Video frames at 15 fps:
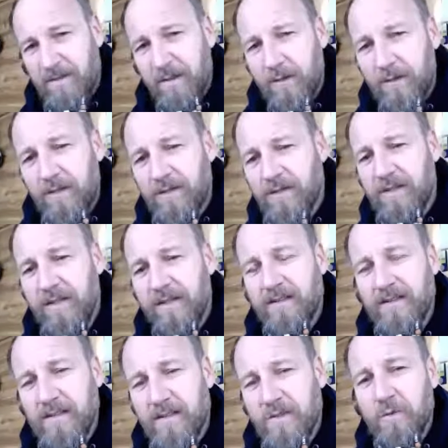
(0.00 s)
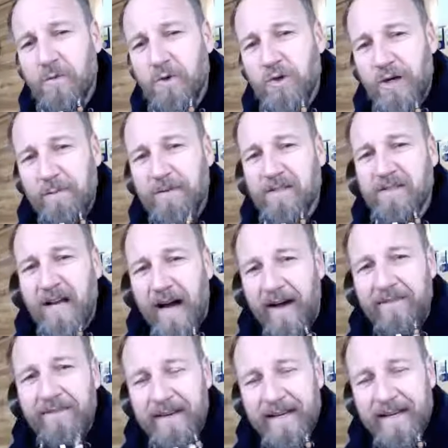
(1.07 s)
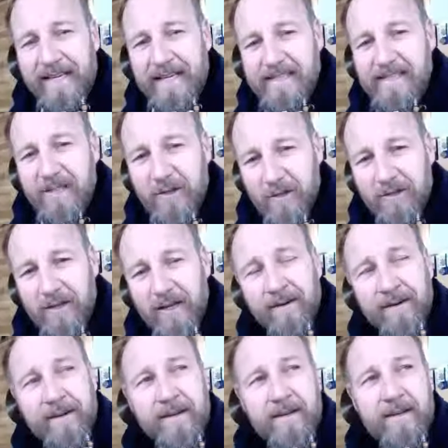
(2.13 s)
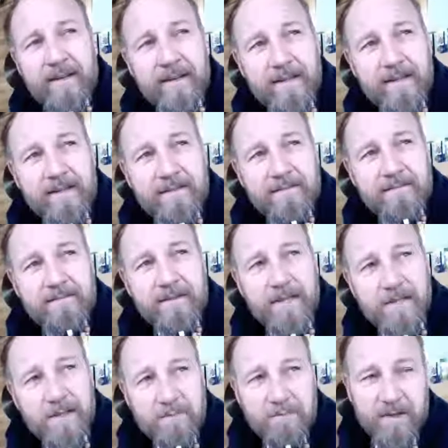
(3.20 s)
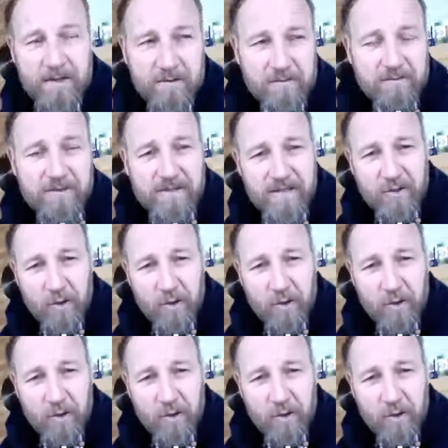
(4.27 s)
wieder konditionieren, dass ich so schreibe, dass es andere lesen können. Äh, war schon mal gut, wenn ich